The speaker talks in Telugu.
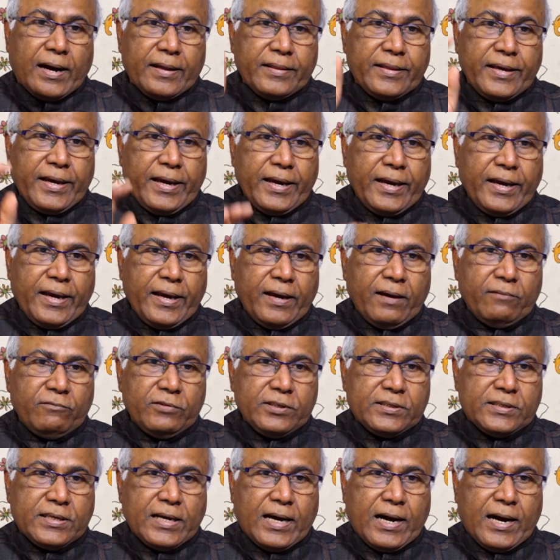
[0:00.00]
అదే
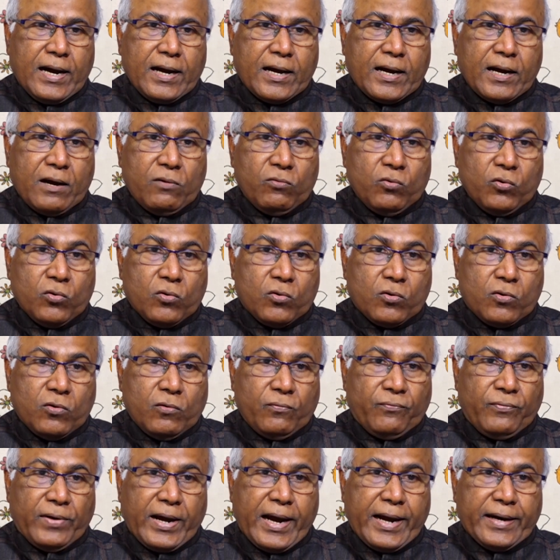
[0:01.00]
విశాఖ ఉక్కు
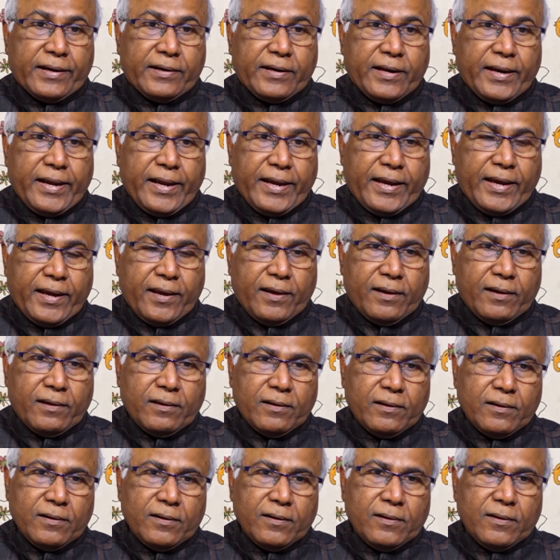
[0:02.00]
ఫ్యాక్టరీకి
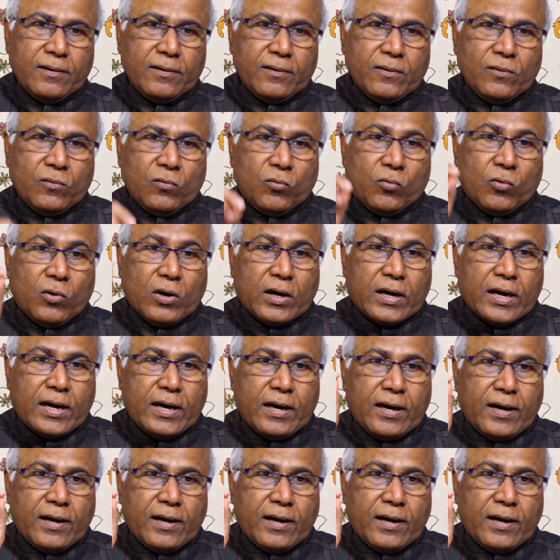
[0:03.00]
ఒక